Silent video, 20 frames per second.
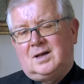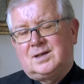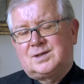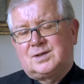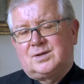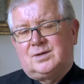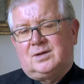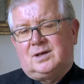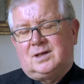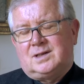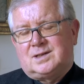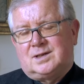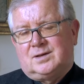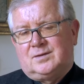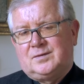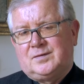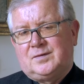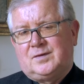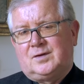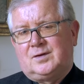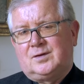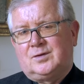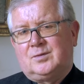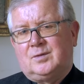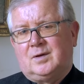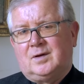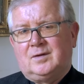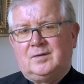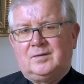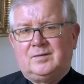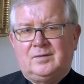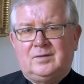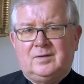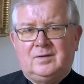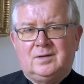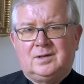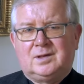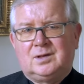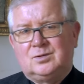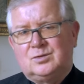est-ce que les enfants
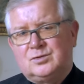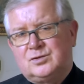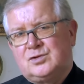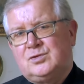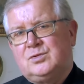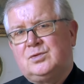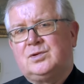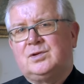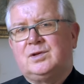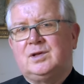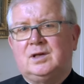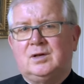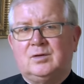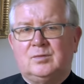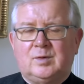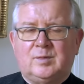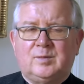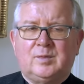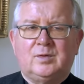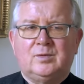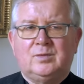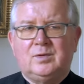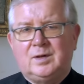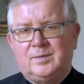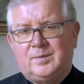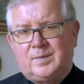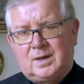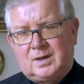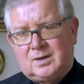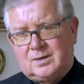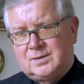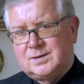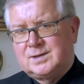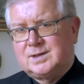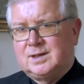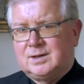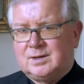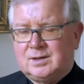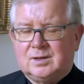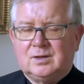doivent être consultés au moment où les parents
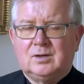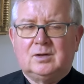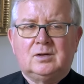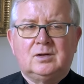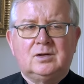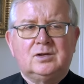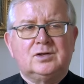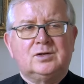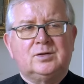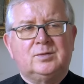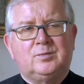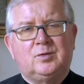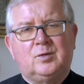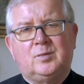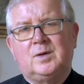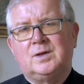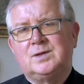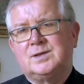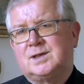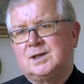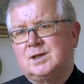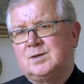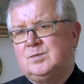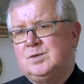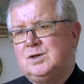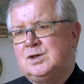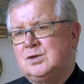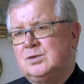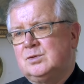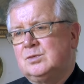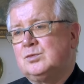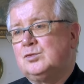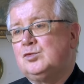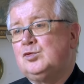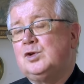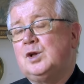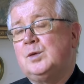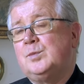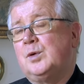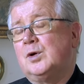s'interrogent pour prendre cette mission
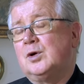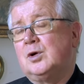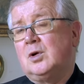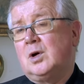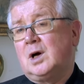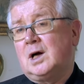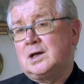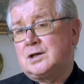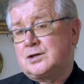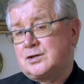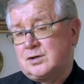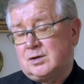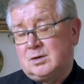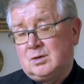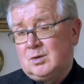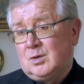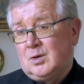Tout dépend de leur âge.